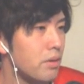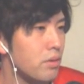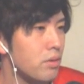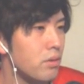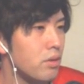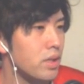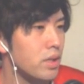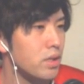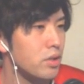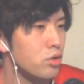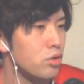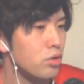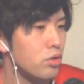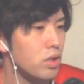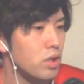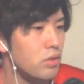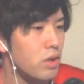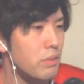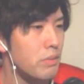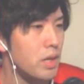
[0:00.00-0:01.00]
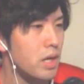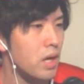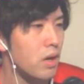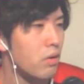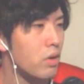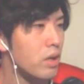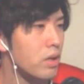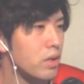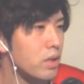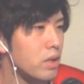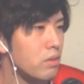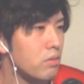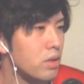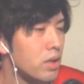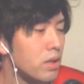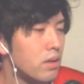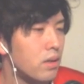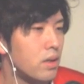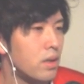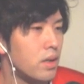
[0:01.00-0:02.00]
というわけで、順位はま変わらないのか
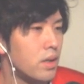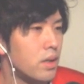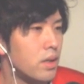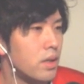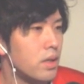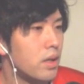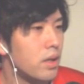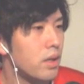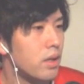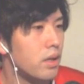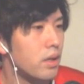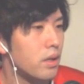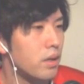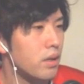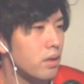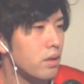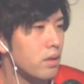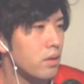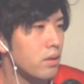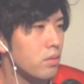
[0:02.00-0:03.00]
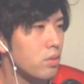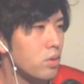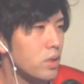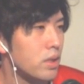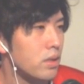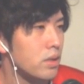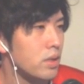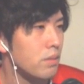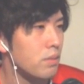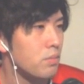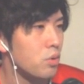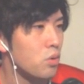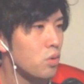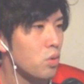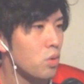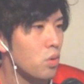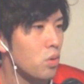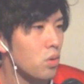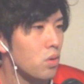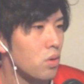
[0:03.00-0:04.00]
な。えー、コンサル札
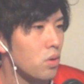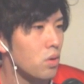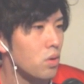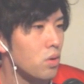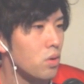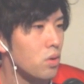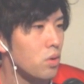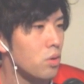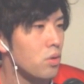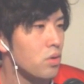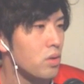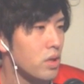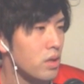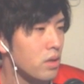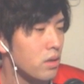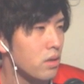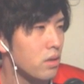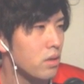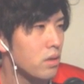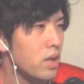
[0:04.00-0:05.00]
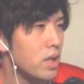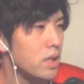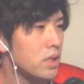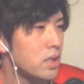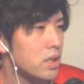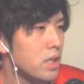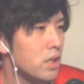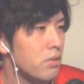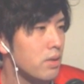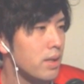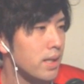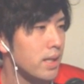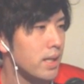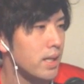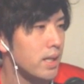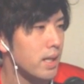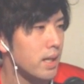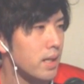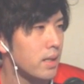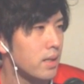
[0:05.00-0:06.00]
幌 6, 6位、勝ち点は
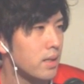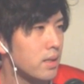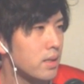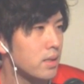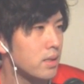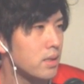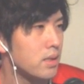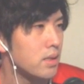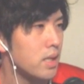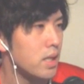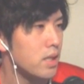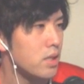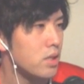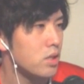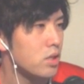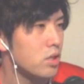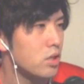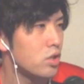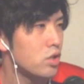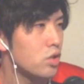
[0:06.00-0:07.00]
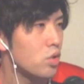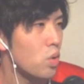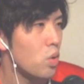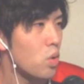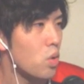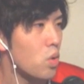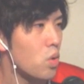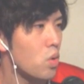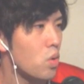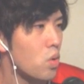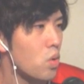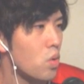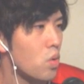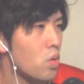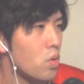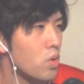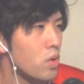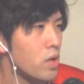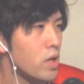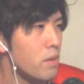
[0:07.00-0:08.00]
7、3
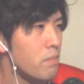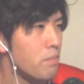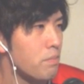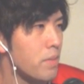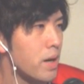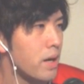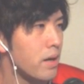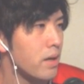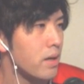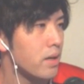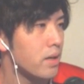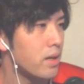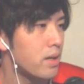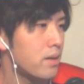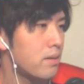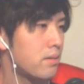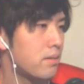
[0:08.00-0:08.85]
勝1敗かな。